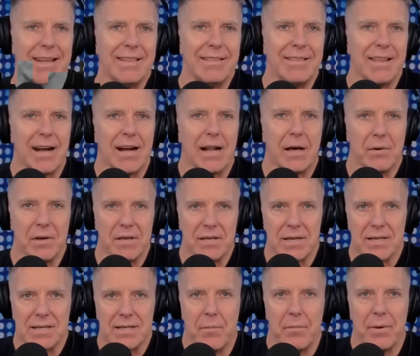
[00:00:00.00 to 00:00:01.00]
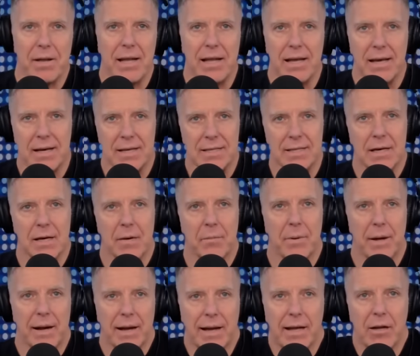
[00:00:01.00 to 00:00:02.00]
Entrar a veces a peleas
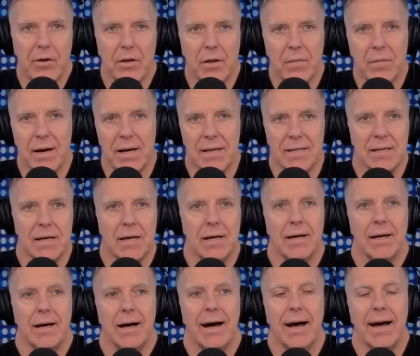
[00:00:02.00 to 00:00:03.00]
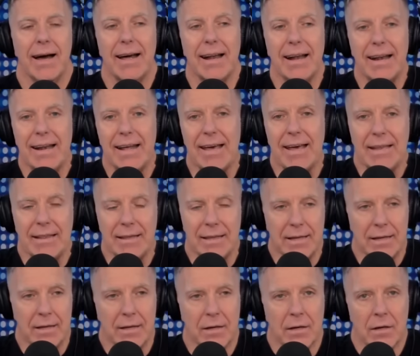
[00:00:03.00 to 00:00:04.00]
para que los demás hagan
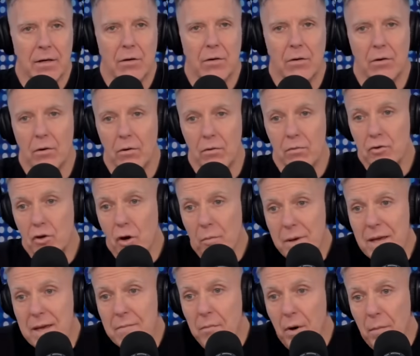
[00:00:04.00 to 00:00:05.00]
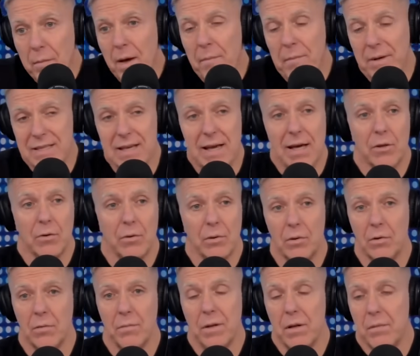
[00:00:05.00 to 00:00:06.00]
rating. Yo mismo me ha
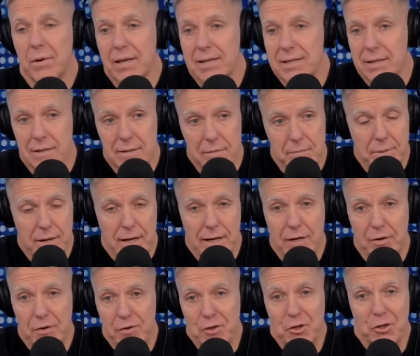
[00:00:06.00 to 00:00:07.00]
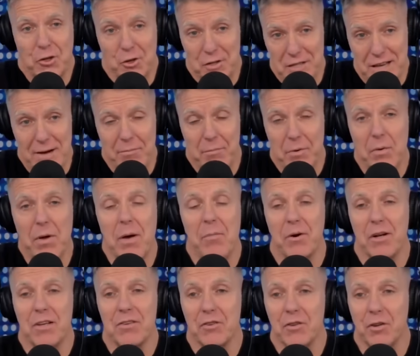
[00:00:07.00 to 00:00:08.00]
pasado, boludo, mil veces. Para que nosotros me
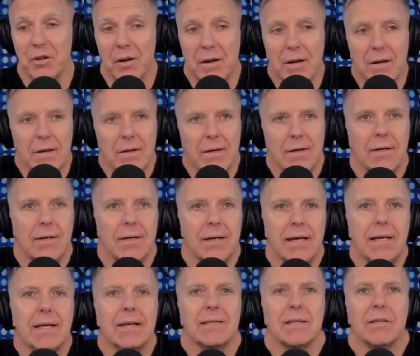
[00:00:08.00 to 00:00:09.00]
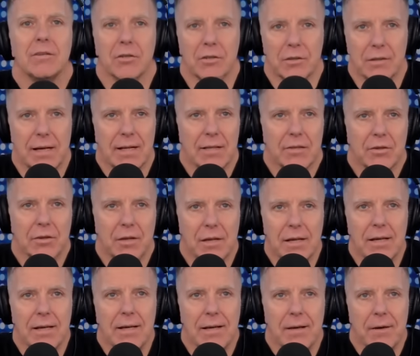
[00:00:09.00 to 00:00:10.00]
voy a poner yo. Y qué sé yo, trato
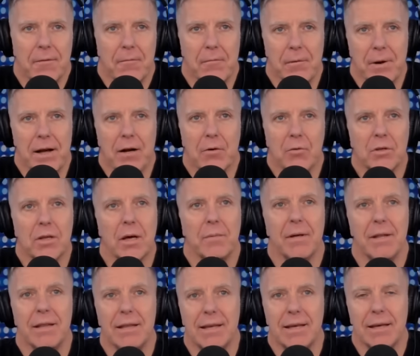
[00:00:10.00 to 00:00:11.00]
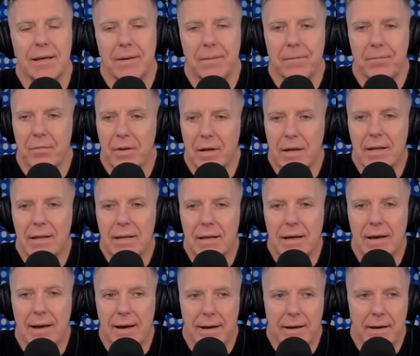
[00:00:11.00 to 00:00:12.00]
de ver justamente
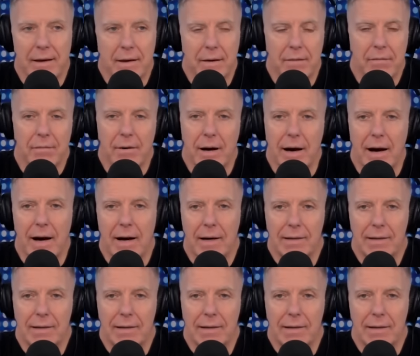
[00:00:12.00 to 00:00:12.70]
este, eh,